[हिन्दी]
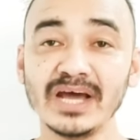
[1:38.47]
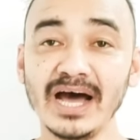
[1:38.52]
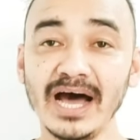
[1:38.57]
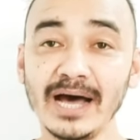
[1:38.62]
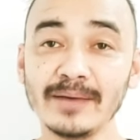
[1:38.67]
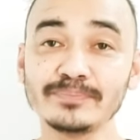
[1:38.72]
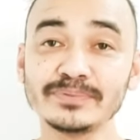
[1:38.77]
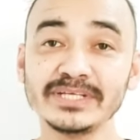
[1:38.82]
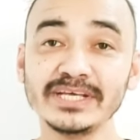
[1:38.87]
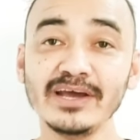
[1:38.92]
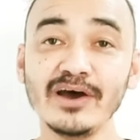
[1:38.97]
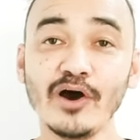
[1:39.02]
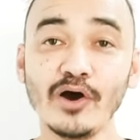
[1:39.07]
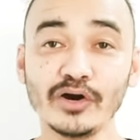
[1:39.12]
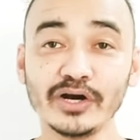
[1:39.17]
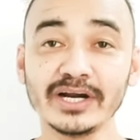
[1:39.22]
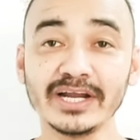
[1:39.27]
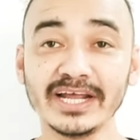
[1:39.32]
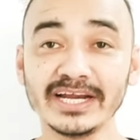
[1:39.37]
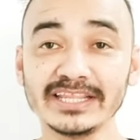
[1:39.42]
आपसे
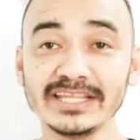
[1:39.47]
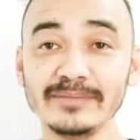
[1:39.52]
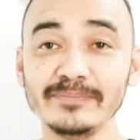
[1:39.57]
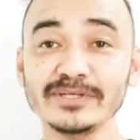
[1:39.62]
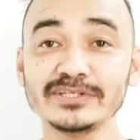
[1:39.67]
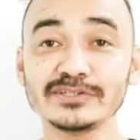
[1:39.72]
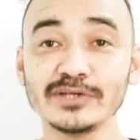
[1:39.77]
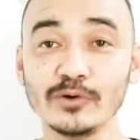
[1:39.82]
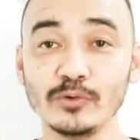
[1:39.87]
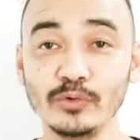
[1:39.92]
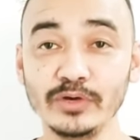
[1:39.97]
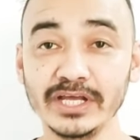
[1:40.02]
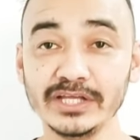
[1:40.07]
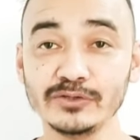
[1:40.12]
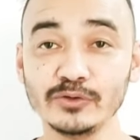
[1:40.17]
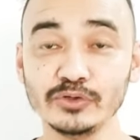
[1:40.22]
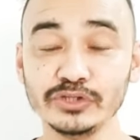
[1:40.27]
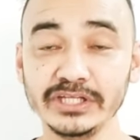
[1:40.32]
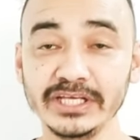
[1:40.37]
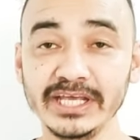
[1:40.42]
ऑर्डर करने में
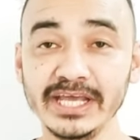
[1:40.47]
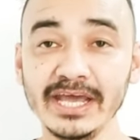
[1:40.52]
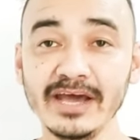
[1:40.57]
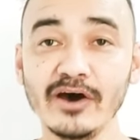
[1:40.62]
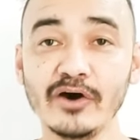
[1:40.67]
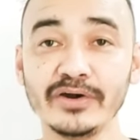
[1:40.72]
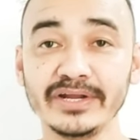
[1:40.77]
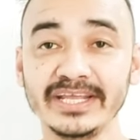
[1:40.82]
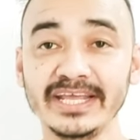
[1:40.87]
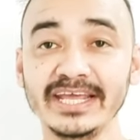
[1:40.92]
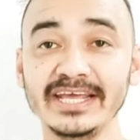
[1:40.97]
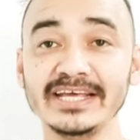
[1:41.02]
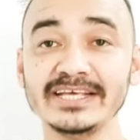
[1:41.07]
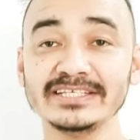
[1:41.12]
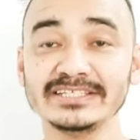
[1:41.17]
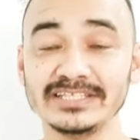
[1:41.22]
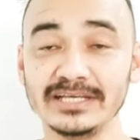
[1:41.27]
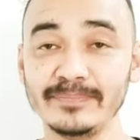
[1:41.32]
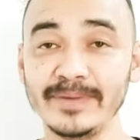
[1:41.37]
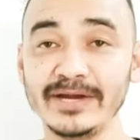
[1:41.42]
सहूलियत होती है और ये
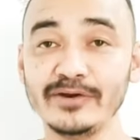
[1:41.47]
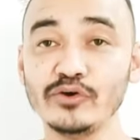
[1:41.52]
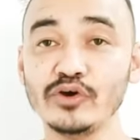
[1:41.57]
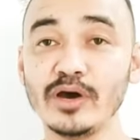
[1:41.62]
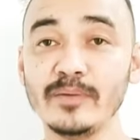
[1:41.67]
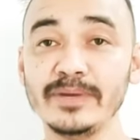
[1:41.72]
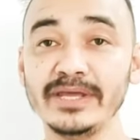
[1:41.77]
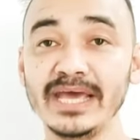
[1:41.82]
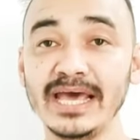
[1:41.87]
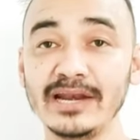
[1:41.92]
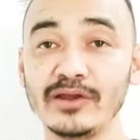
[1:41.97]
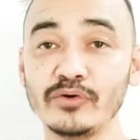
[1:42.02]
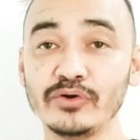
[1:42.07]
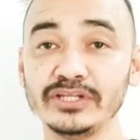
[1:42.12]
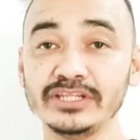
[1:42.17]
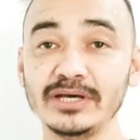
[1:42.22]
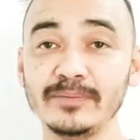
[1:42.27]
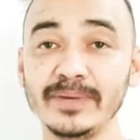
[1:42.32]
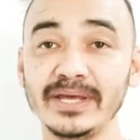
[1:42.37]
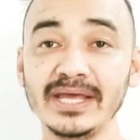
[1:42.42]
जोमेटो का भी
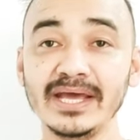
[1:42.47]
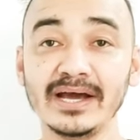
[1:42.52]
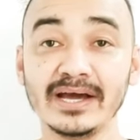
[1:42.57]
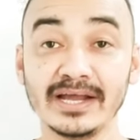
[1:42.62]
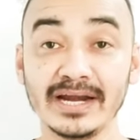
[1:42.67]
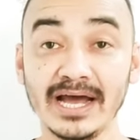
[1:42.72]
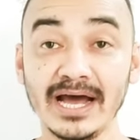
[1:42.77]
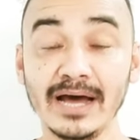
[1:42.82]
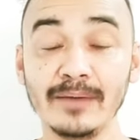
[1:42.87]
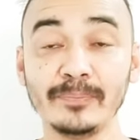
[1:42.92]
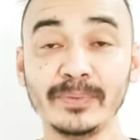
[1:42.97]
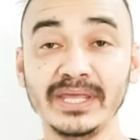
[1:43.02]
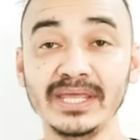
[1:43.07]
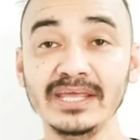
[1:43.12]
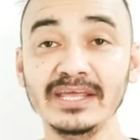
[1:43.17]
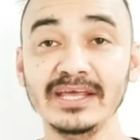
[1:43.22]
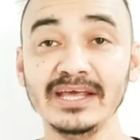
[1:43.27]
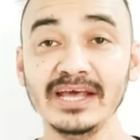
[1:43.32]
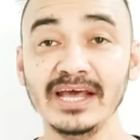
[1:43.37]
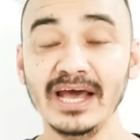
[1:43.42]
एल्गोरिथम है अगर आपकी